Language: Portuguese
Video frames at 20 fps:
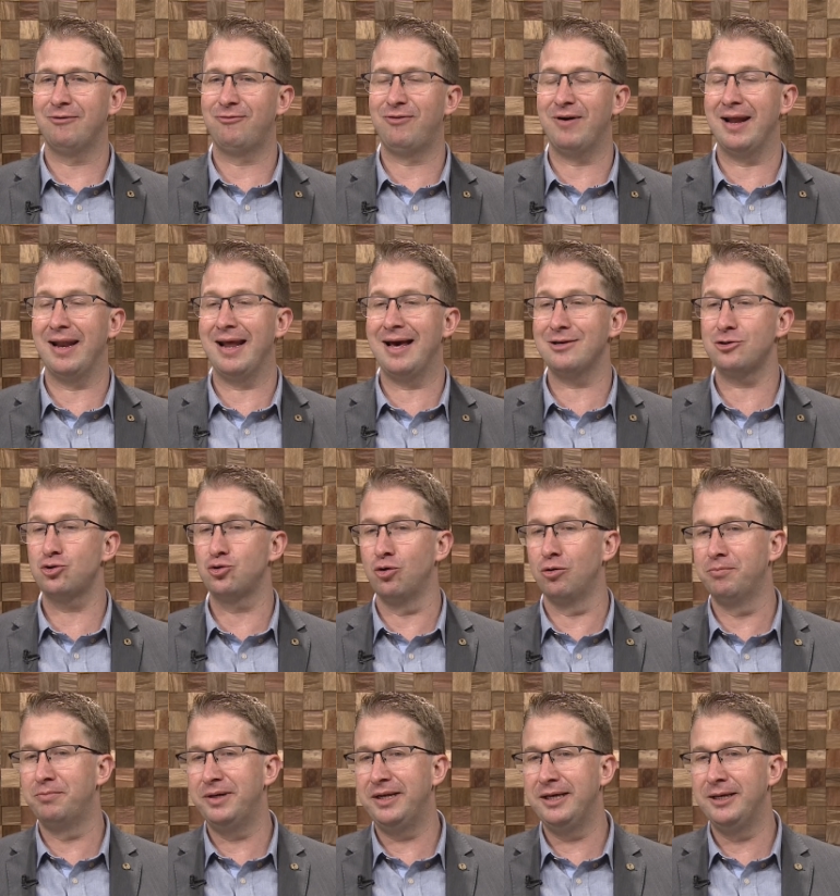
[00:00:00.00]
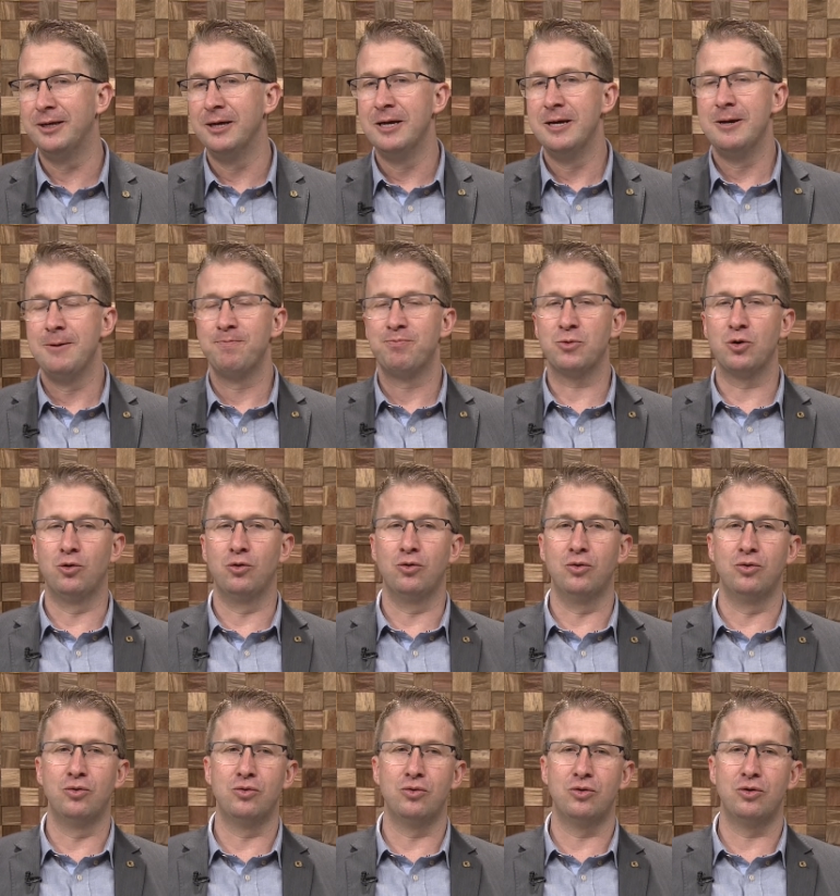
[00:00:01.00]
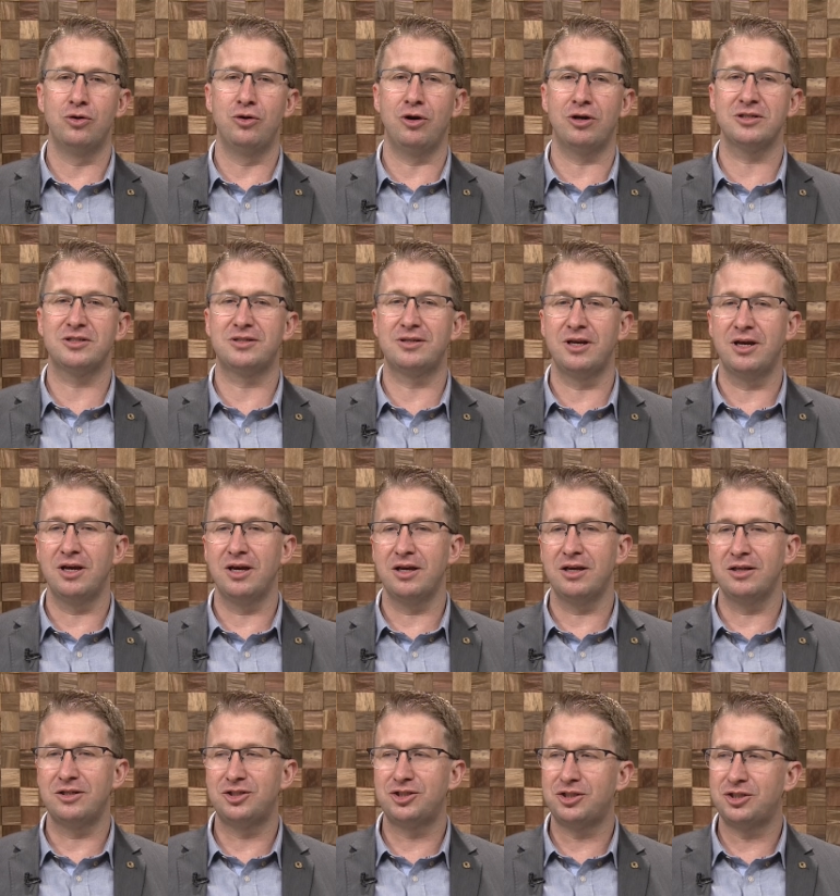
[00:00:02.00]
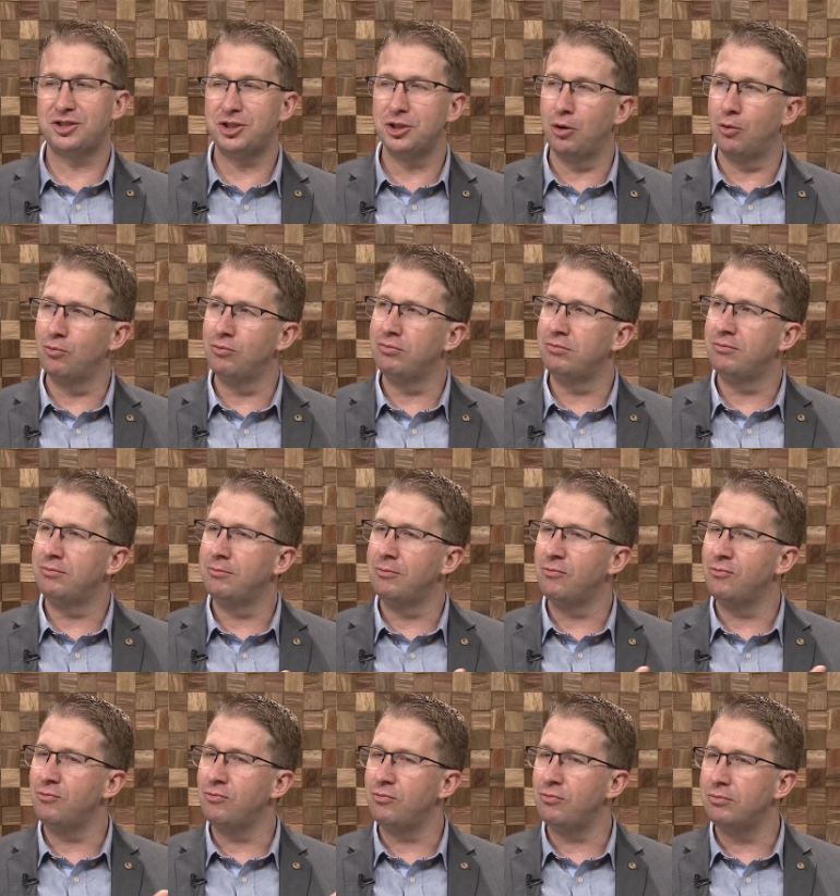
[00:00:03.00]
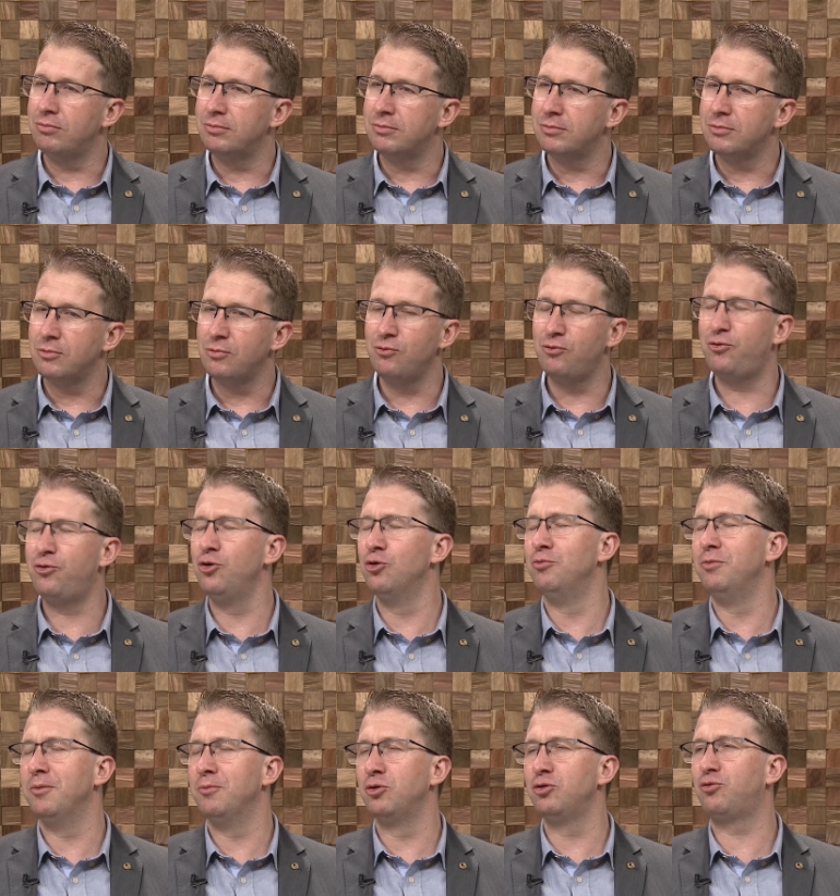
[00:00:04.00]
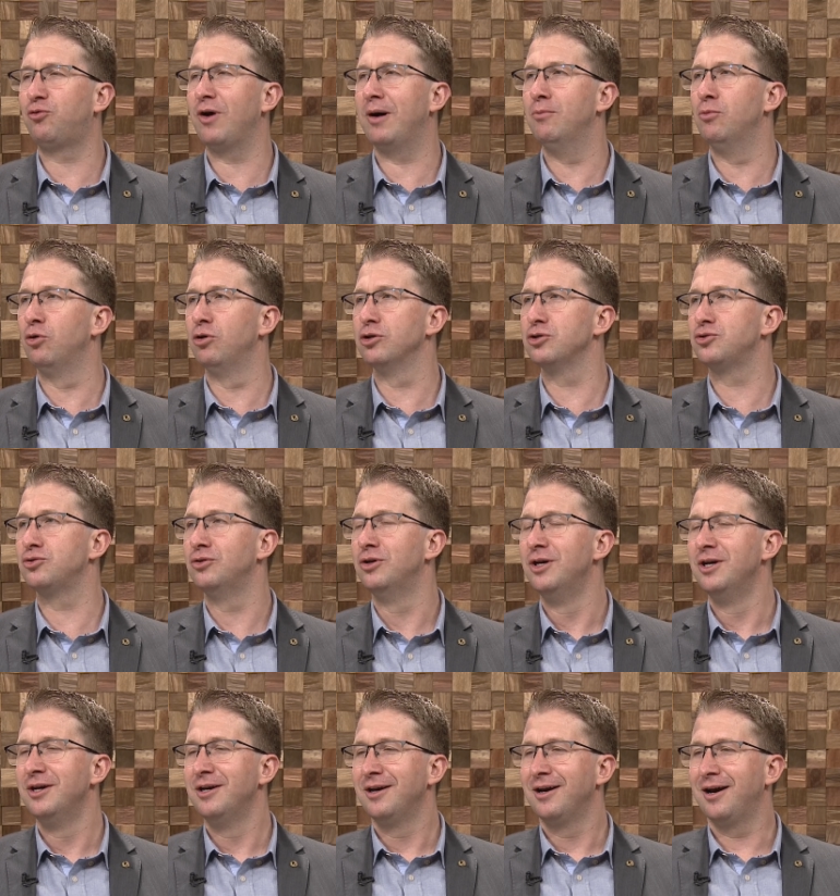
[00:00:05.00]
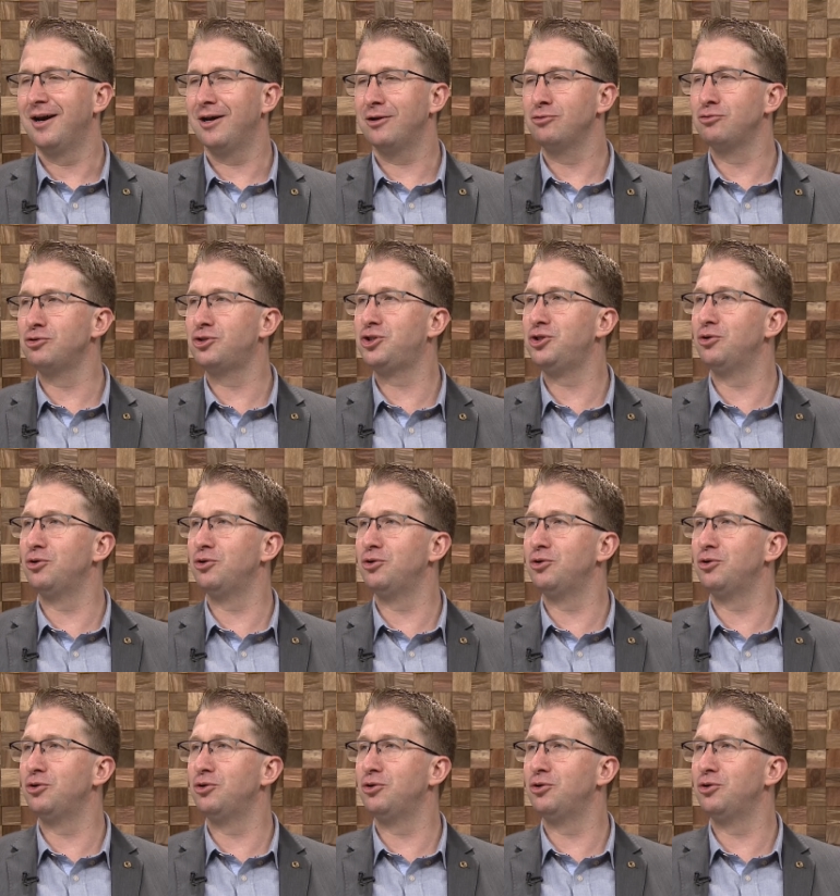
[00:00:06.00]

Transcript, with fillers: falar sobre o, o nós é, tinha um, um, filme muito famoso uh, dos